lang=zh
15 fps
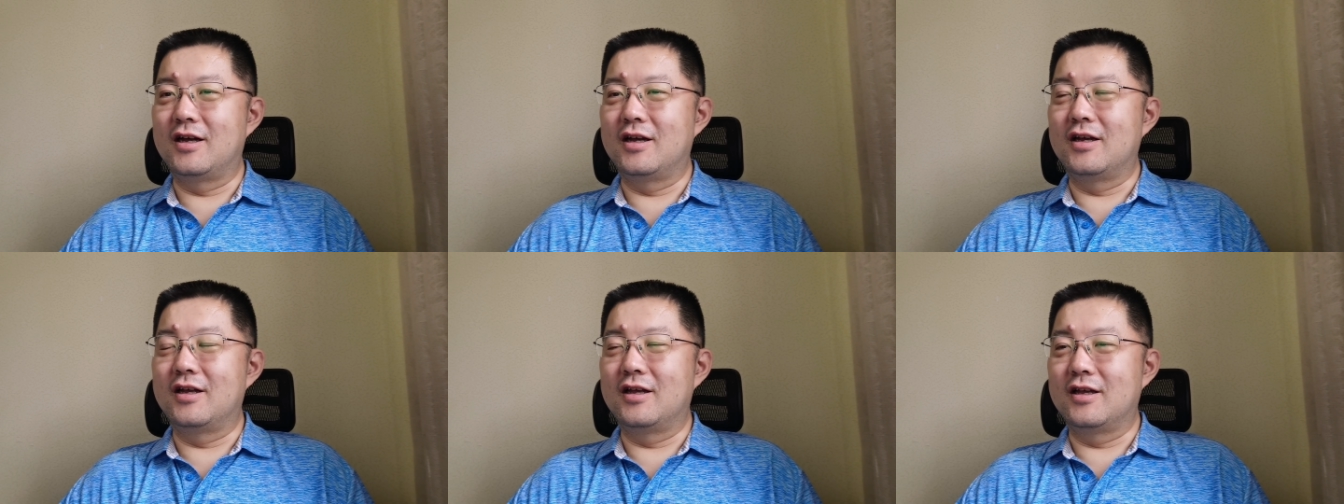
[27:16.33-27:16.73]

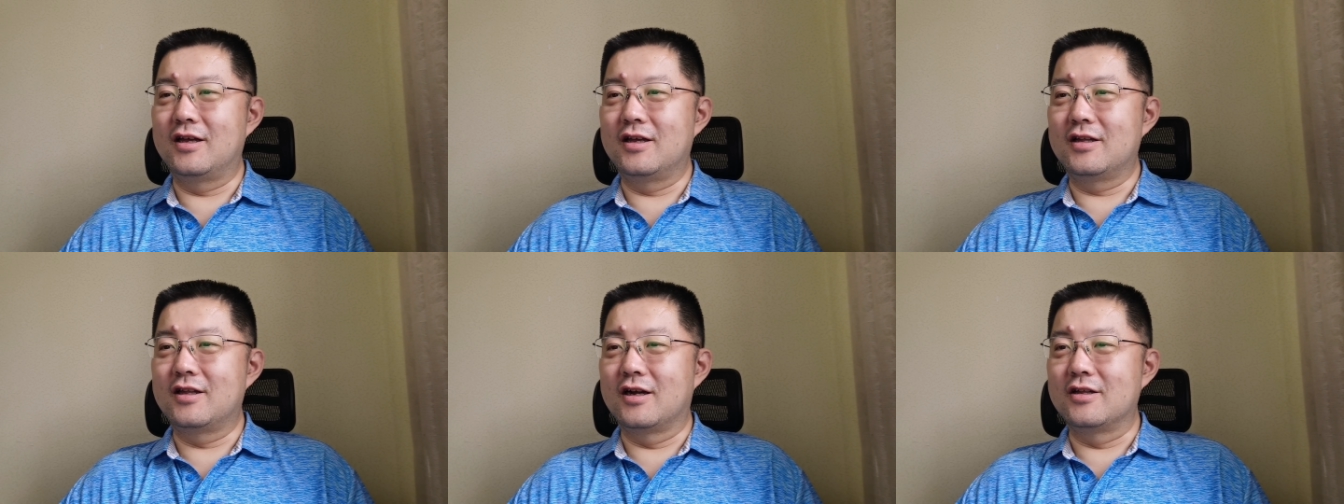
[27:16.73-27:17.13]

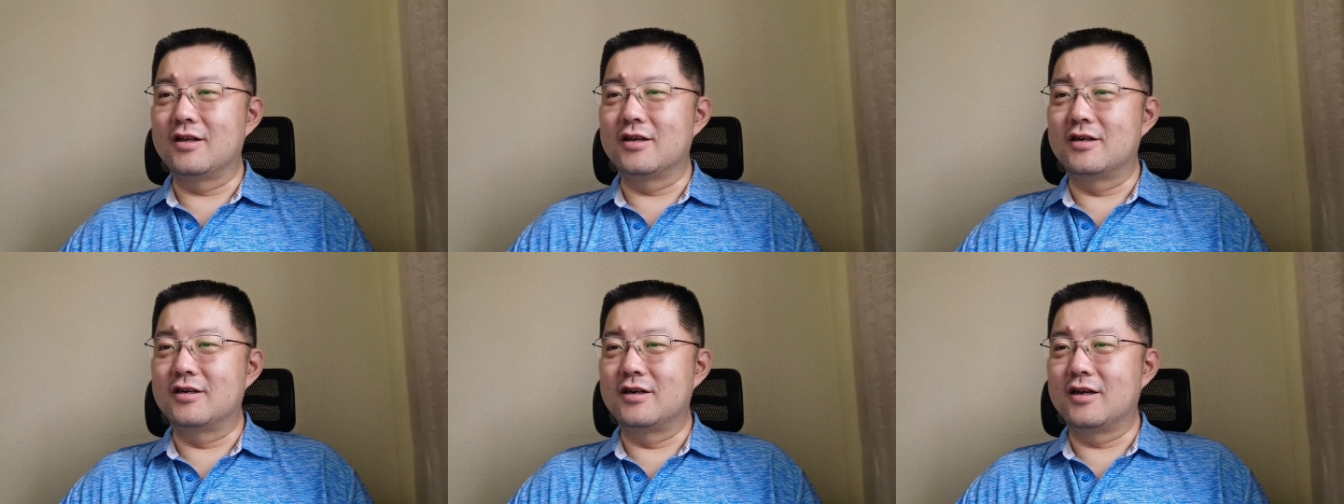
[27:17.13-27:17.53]
呃，到
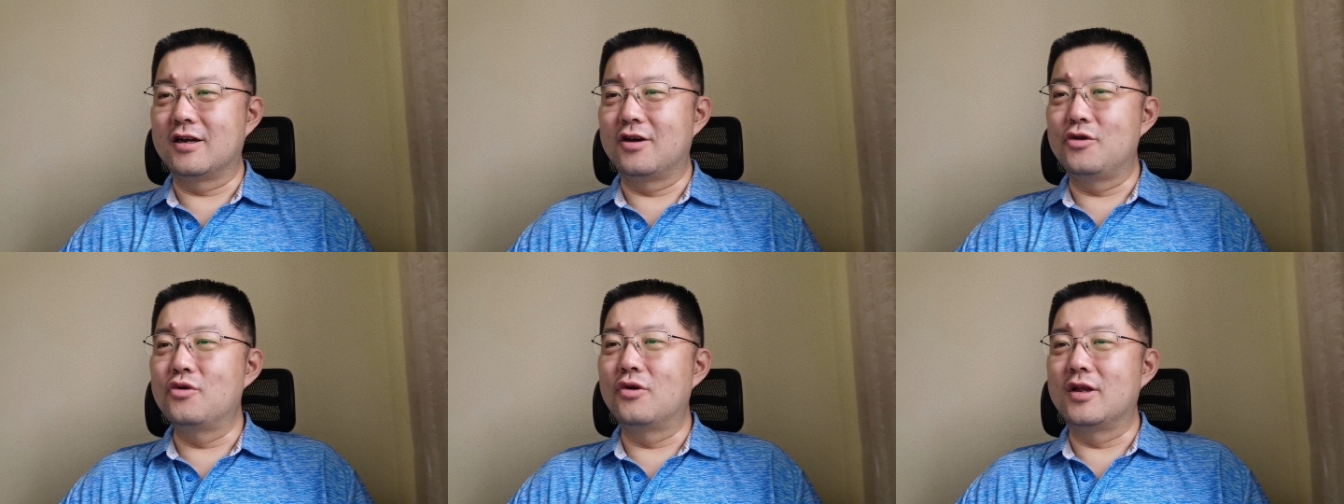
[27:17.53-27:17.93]
底是
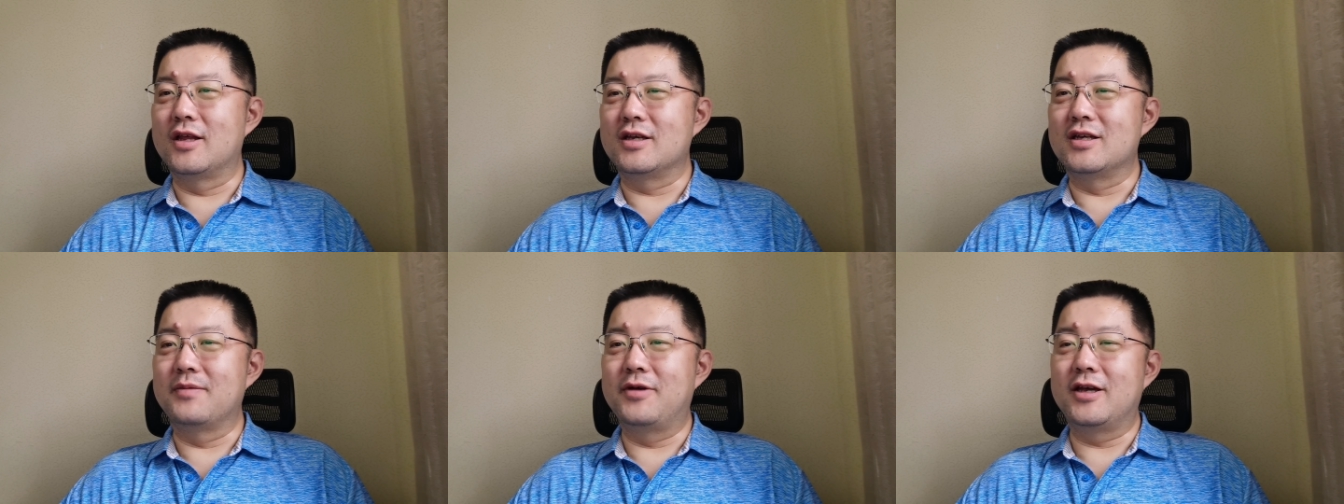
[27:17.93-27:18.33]
这个用了
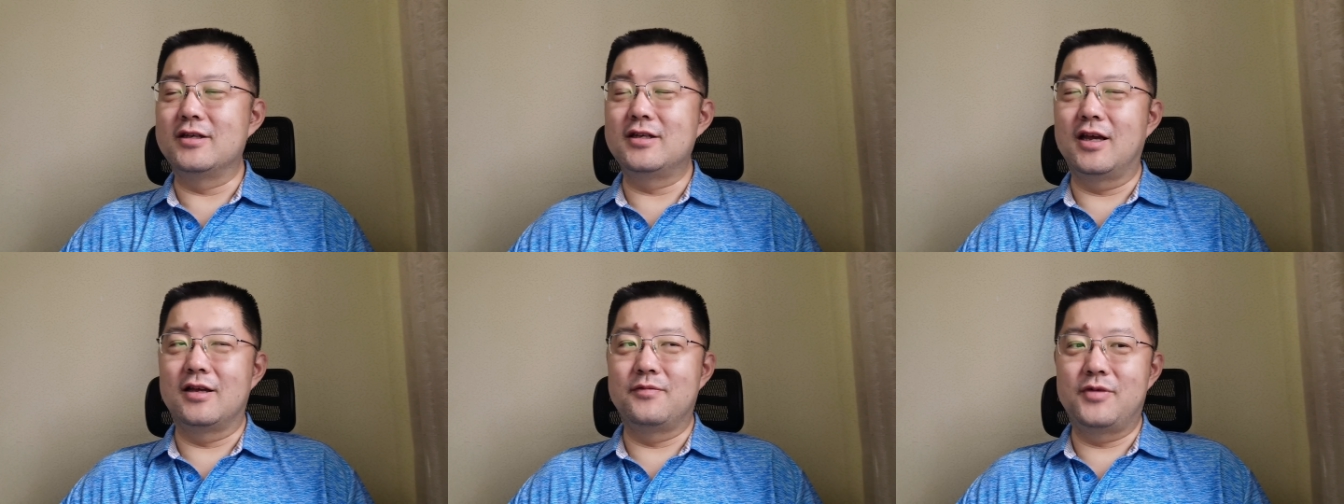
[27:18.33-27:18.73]
哪些
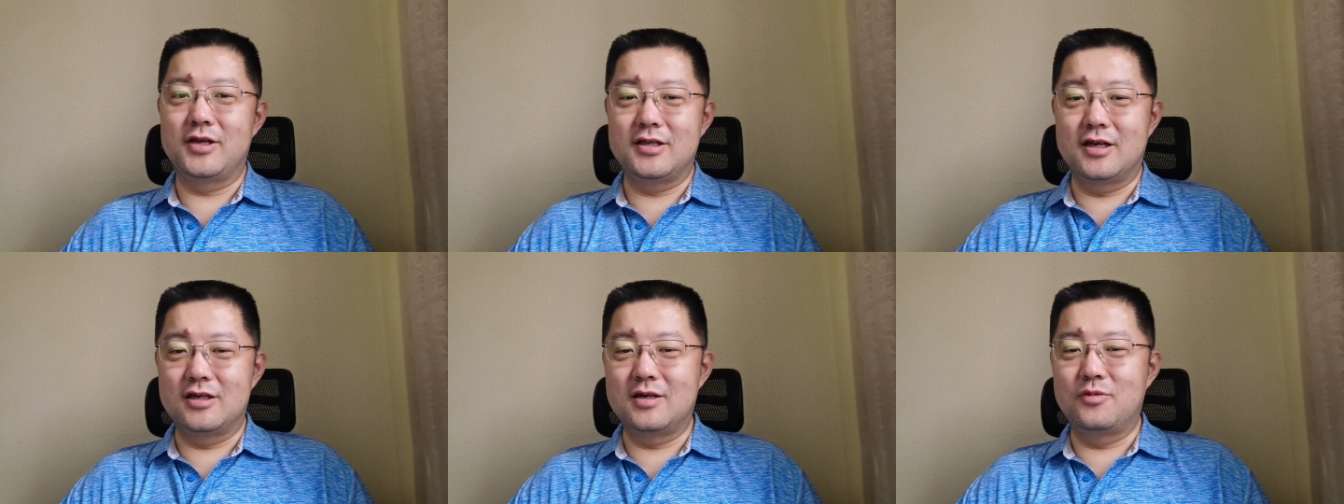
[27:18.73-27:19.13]
配件？
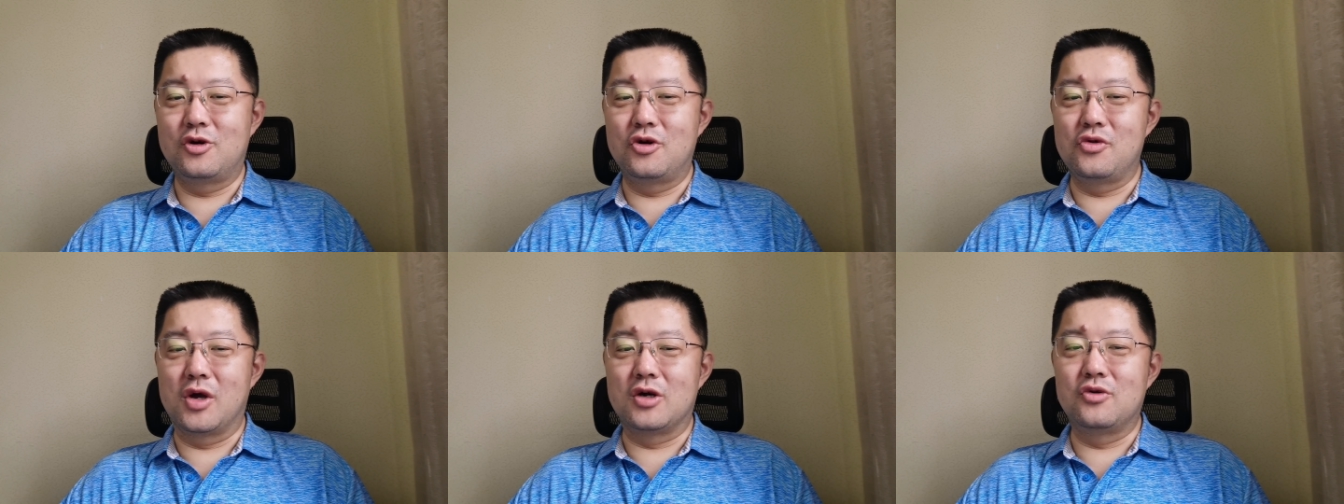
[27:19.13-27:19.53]
配件是
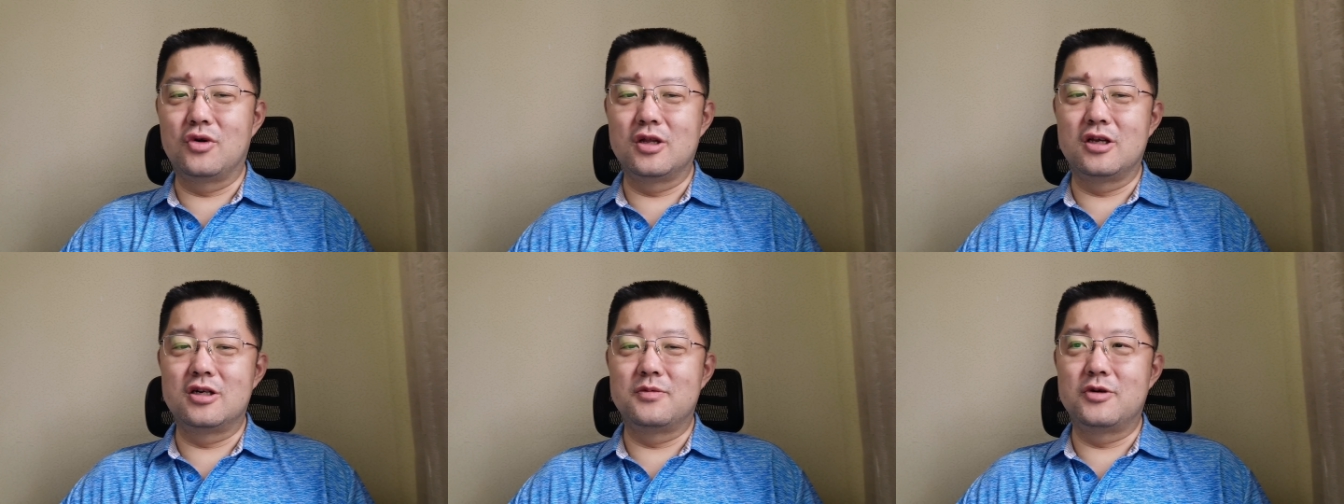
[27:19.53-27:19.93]
不是原
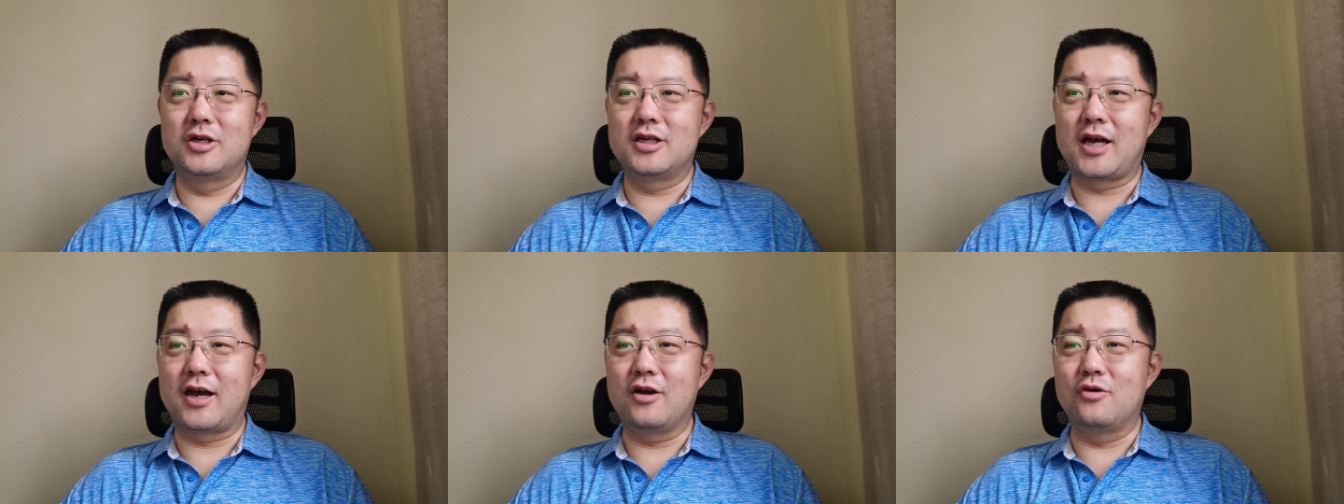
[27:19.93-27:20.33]
装的？是不
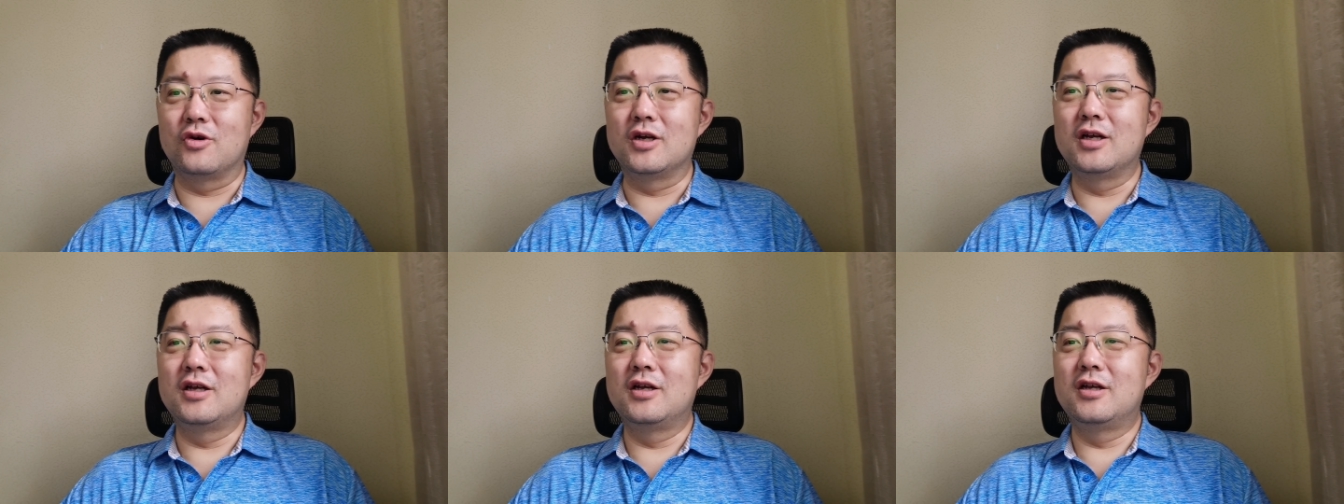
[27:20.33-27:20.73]
是拆
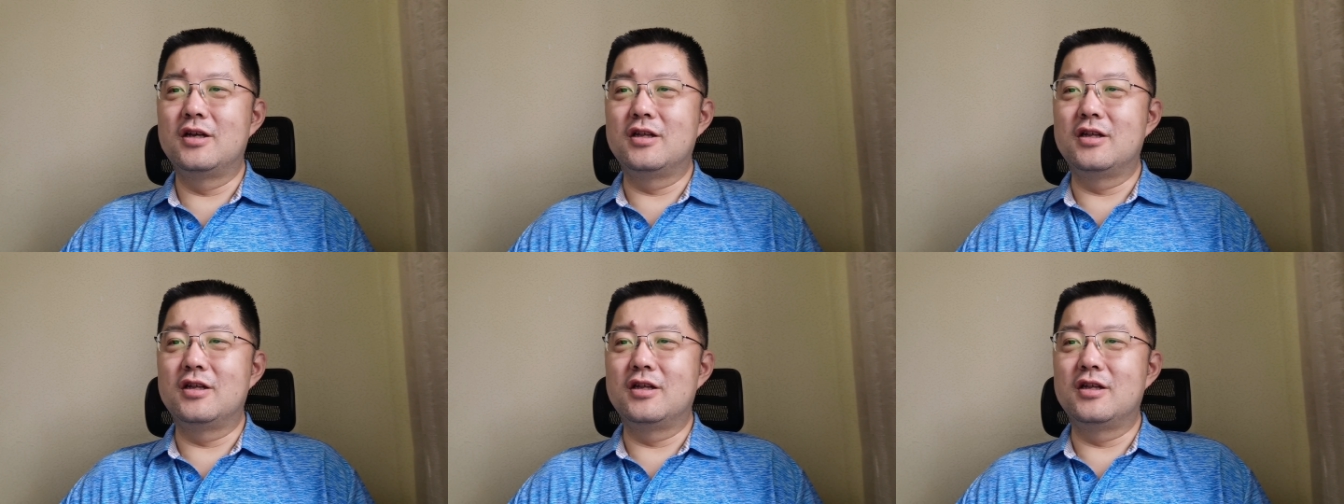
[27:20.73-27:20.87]
过？